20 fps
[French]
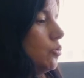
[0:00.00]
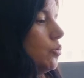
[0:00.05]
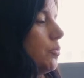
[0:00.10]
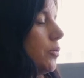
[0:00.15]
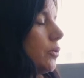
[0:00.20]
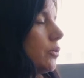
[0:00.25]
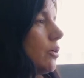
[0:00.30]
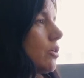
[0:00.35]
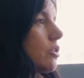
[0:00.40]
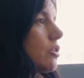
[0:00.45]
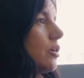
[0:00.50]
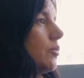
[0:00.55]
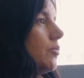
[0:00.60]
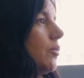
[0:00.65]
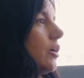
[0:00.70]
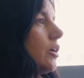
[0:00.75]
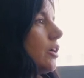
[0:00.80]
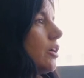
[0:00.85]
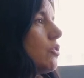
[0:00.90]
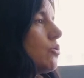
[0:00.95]
où
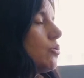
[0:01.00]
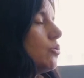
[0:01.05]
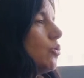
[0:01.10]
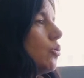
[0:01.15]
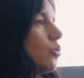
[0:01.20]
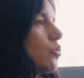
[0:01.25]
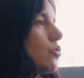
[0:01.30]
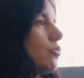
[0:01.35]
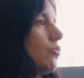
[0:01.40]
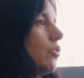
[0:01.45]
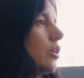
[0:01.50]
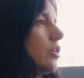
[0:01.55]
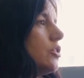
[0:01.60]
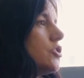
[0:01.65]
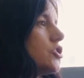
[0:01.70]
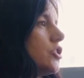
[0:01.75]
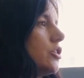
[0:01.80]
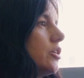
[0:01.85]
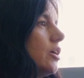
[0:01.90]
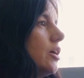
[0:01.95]
potentiellement il risque de recevoir
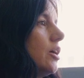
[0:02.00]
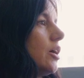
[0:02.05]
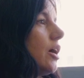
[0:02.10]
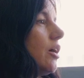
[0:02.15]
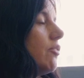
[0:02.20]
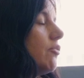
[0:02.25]
des jets d'air